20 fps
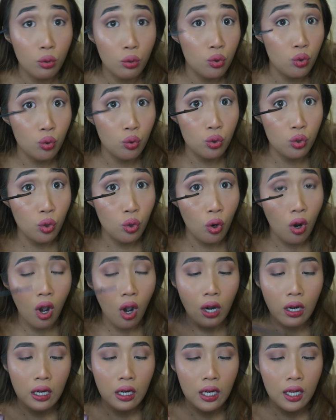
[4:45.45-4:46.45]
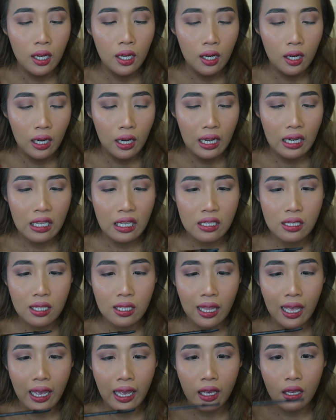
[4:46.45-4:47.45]
ujung-ujung corner and it's
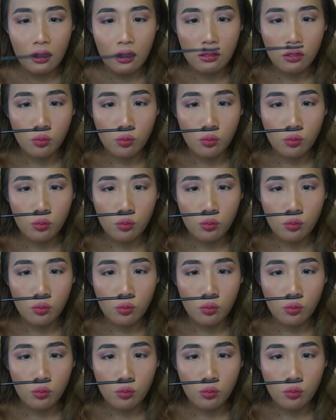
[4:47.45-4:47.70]
like